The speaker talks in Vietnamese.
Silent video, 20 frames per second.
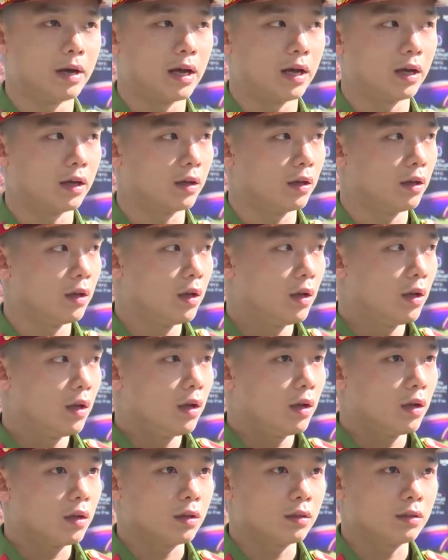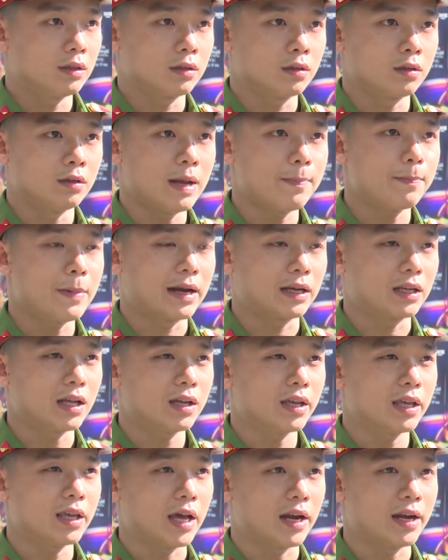mà lắp đặt
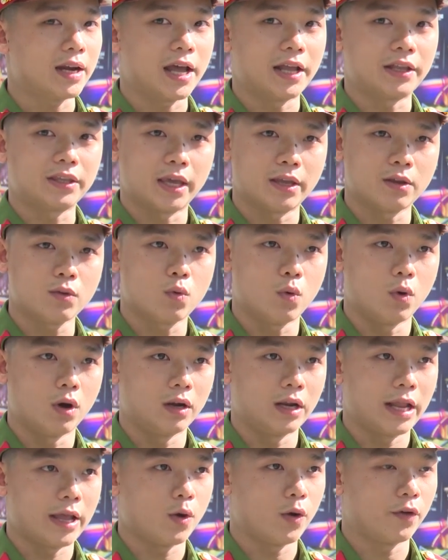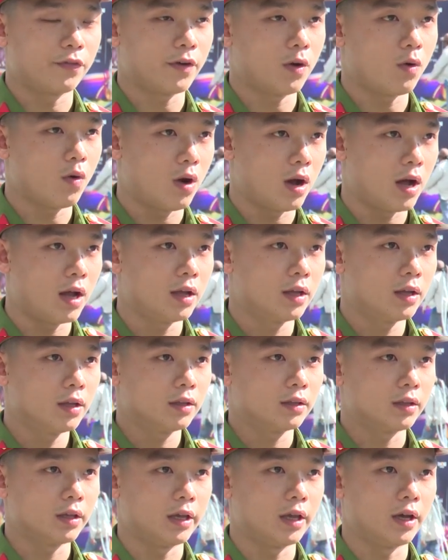các cái khán đài chính của lễ hội pháo hoa
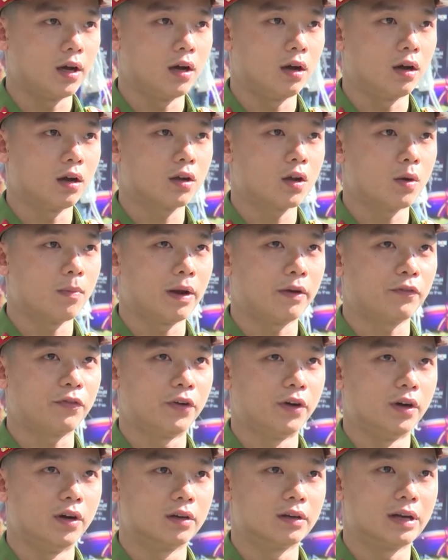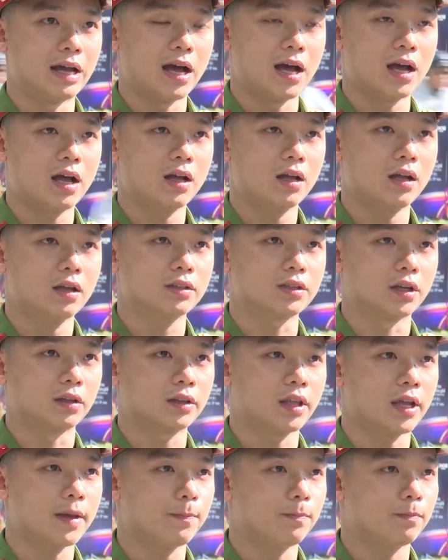thì ờ, công an phường đã trực
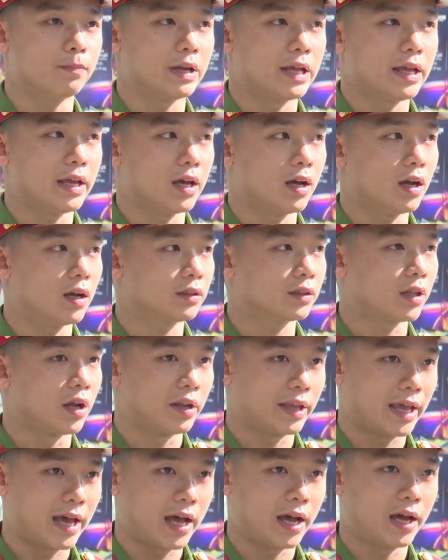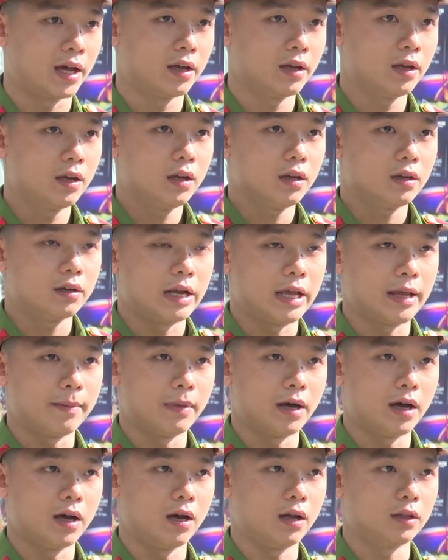tiếp đi từng nhà để
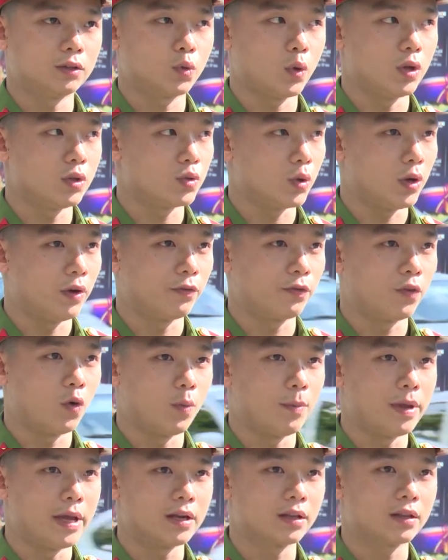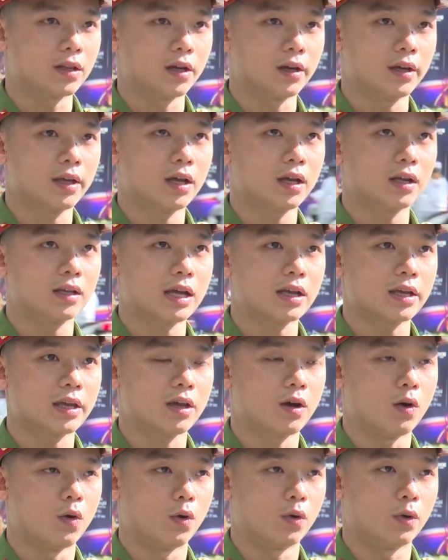mà tuyên truyền phổ biến tới các
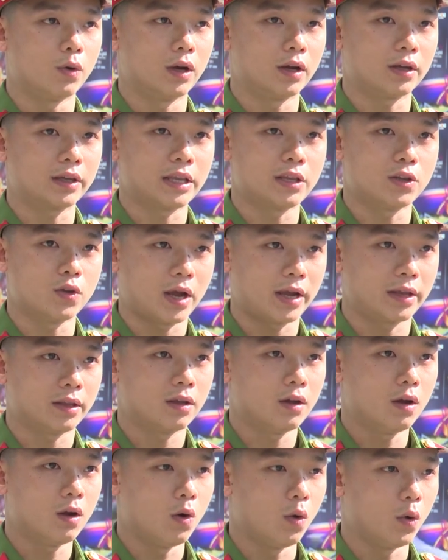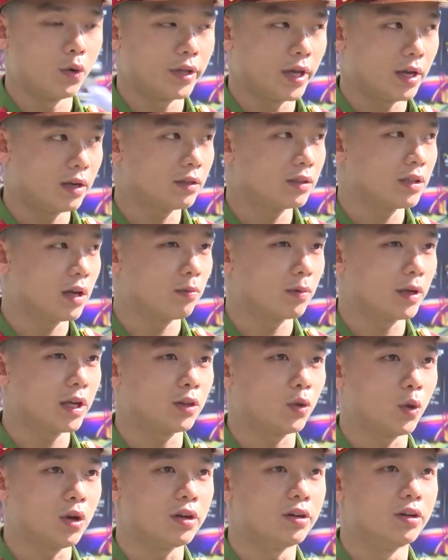cái hộ kinh doanh, hộ dân trong cái
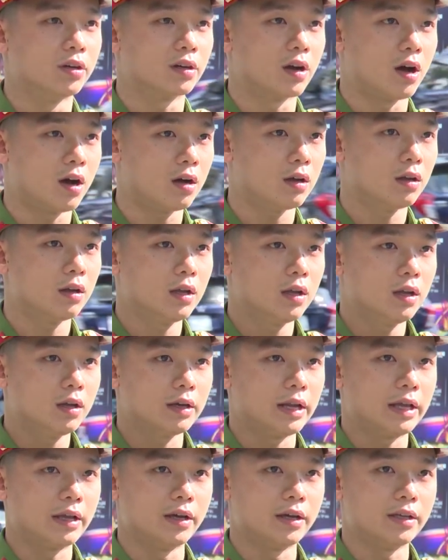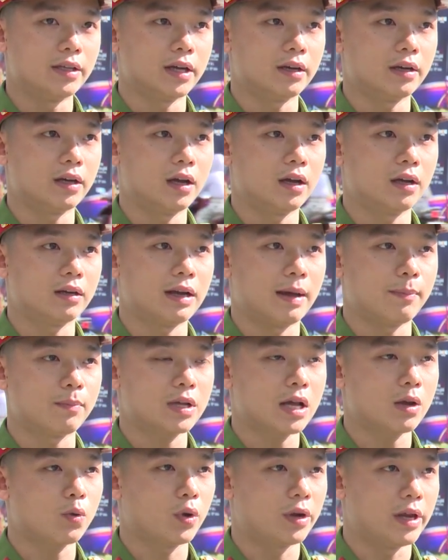tuyến đường đó để người dân nắm
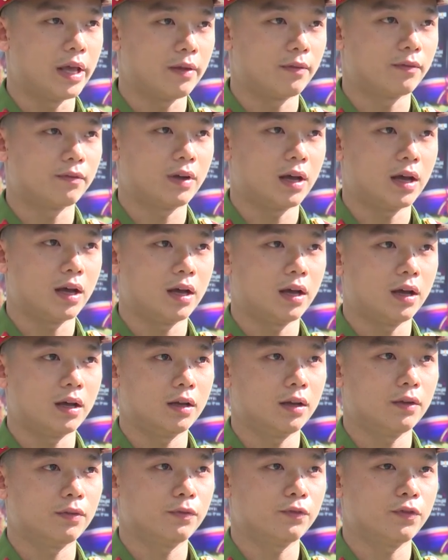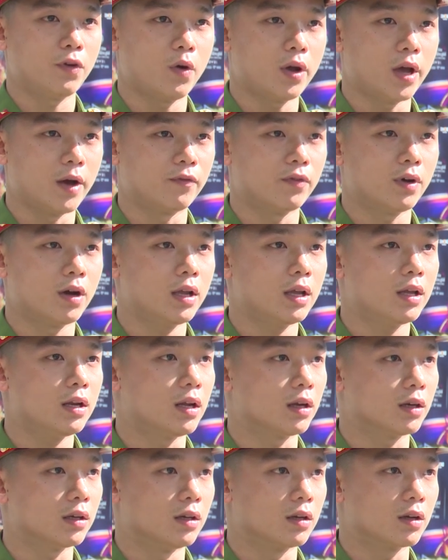các quy định và phối hợp với
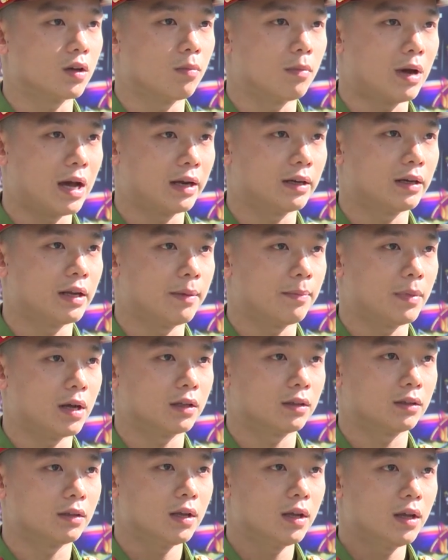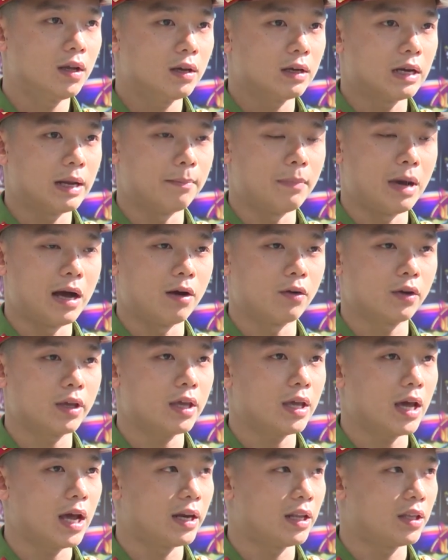lực lượng công an để mà đảm bảo
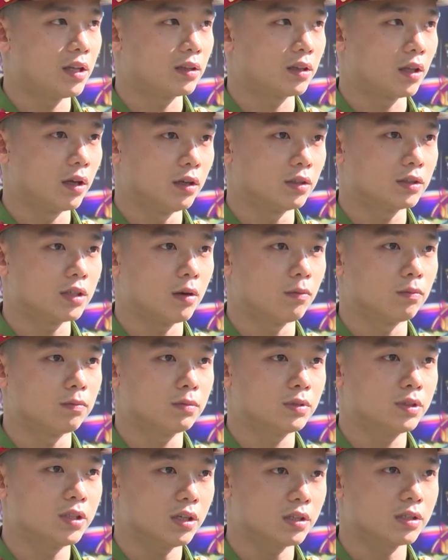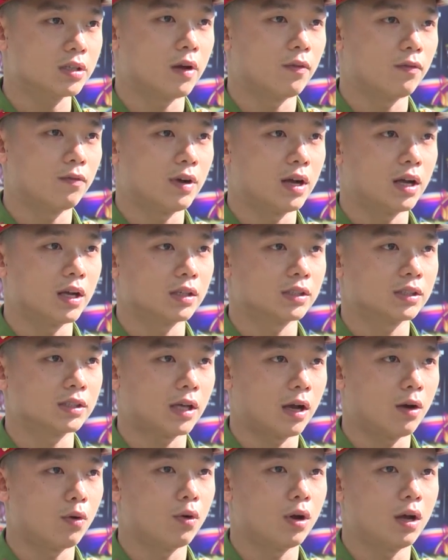cái an ninh trật tự trong trước trong và
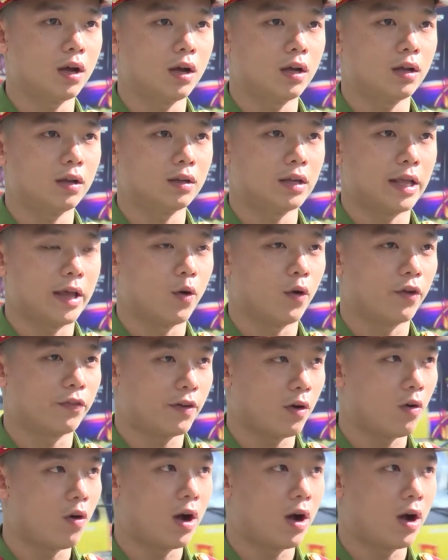sau ờ, lễ hội pháo